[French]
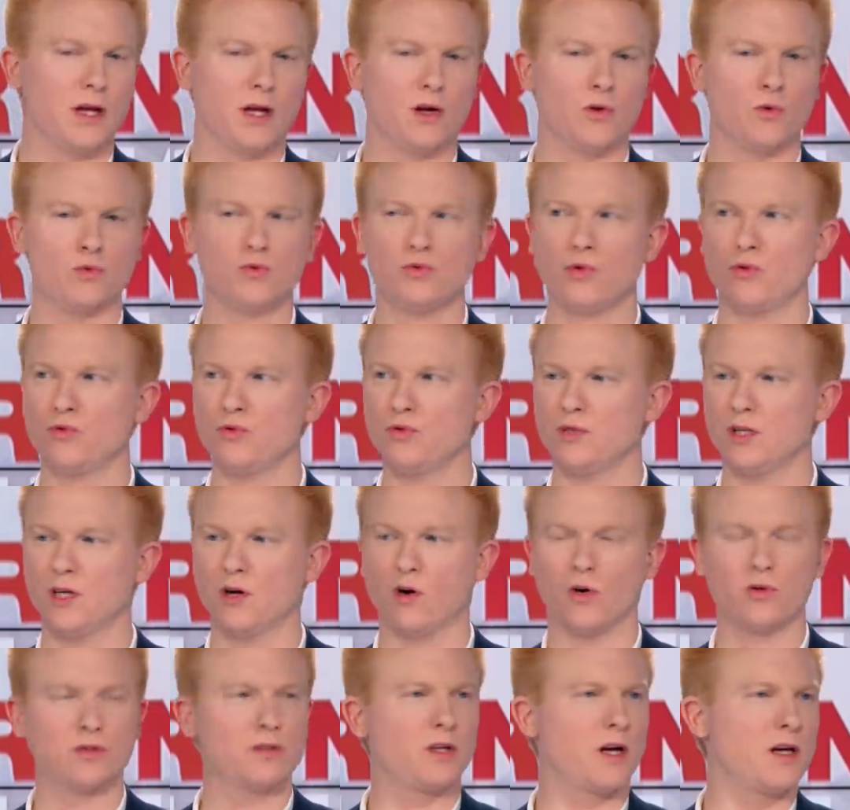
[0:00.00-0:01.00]
et compte tenu des
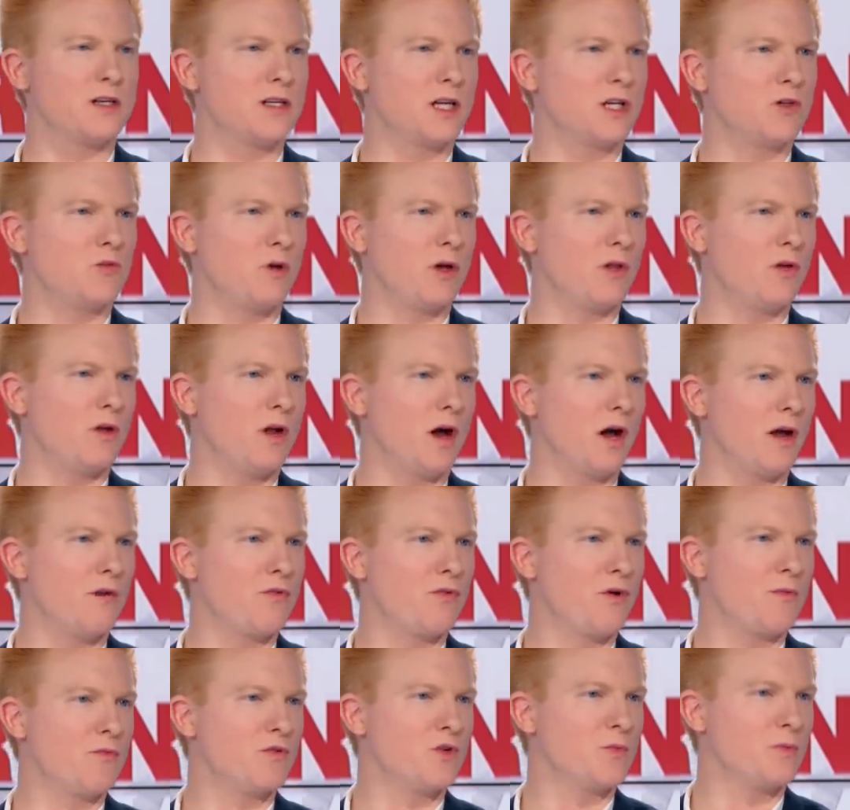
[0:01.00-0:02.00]
grandes trajectoires de la
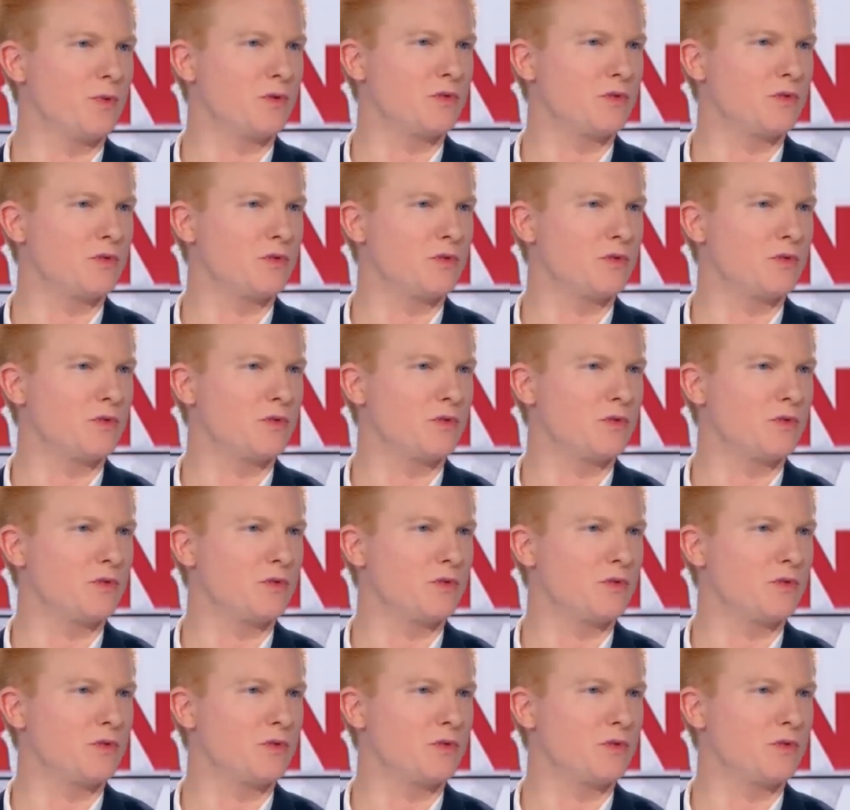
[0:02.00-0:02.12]
réforme, je